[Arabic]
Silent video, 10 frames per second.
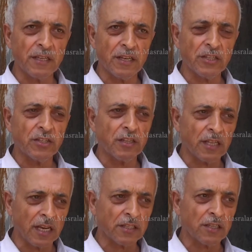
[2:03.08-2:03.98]
إيش
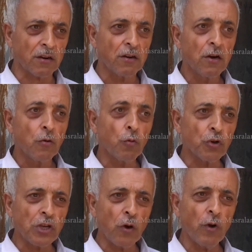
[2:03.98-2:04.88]
تأثر
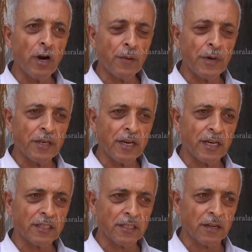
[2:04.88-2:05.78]
والجوال بدأ
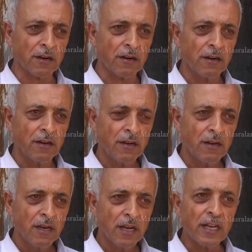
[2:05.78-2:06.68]
يأثر
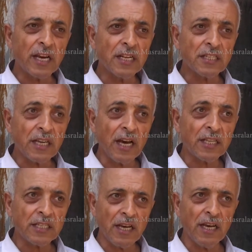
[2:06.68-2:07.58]
لكن
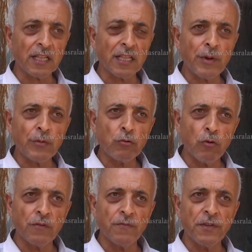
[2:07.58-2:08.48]
الساعات ساعات لما
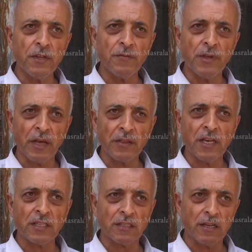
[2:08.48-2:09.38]
بتكون في على
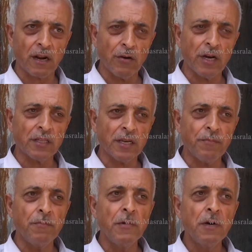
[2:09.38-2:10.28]
الناس
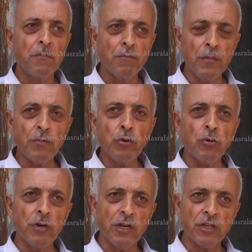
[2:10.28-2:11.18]
رواتب
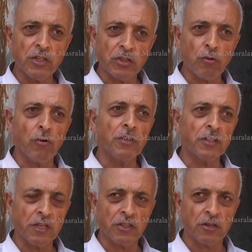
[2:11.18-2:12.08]
بيبدوا إيش الشغل
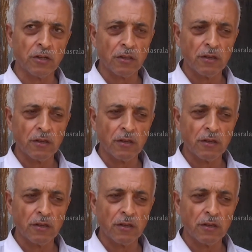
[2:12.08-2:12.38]
يتنشط